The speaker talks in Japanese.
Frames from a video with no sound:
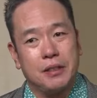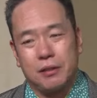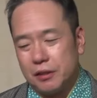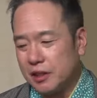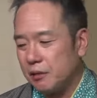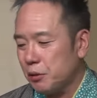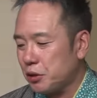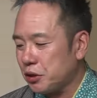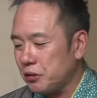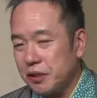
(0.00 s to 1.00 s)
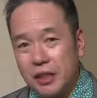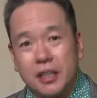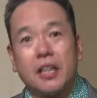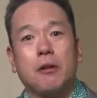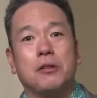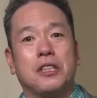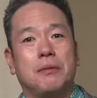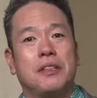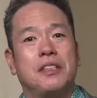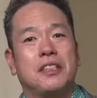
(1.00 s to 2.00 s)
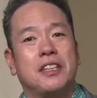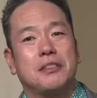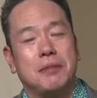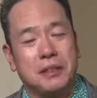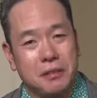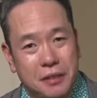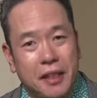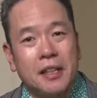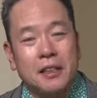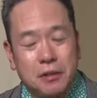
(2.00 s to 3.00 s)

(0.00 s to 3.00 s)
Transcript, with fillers: えー、そこに気持ちを入れておしゃべりいたしますので